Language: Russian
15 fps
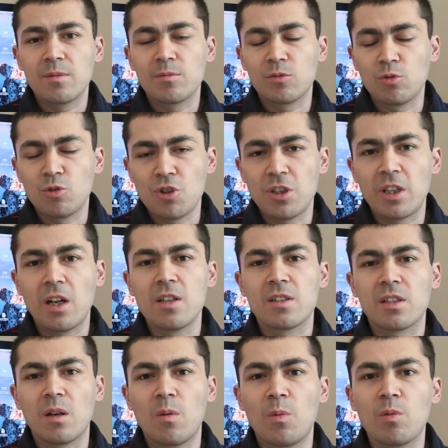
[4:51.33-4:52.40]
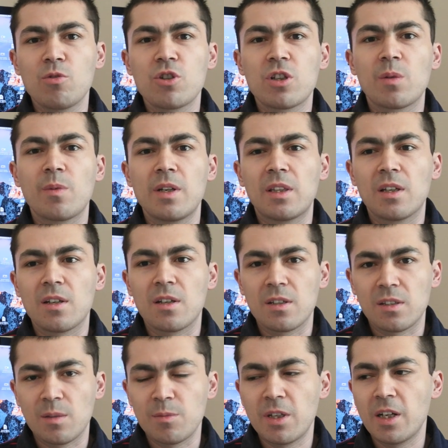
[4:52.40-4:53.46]
ну, считались самыми лучшими это
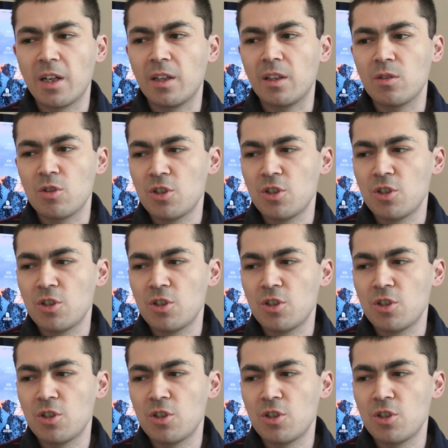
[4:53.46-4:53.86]
Snapdragon.